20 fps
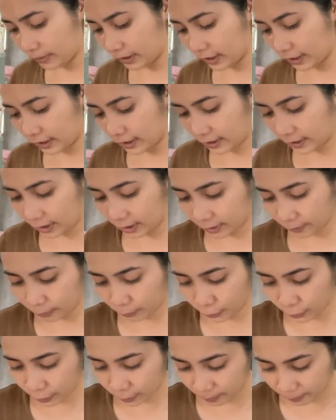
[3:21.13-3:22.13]
mga
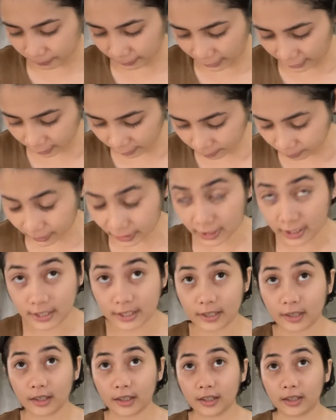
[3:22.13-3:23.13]
food pack para
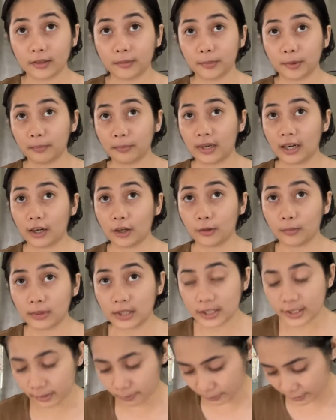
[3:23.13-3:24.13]
sa pumahaw, sa